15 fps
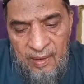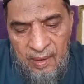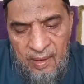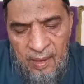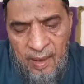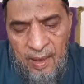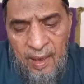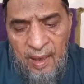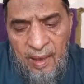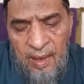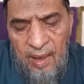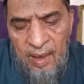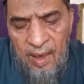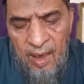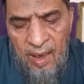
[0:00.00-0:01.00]
कि
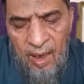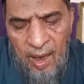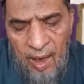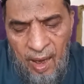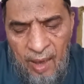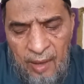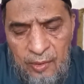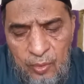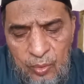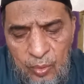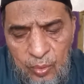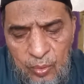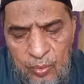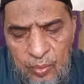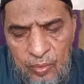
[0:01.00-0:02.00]
हर सू
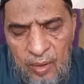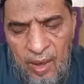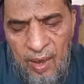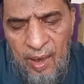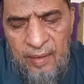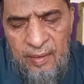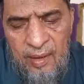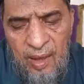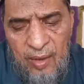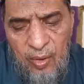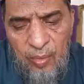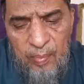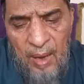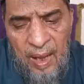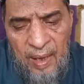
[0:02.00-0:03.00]
अंदर
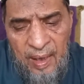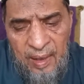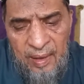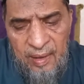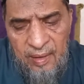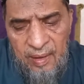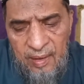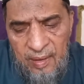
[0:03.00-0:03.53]
और बाहर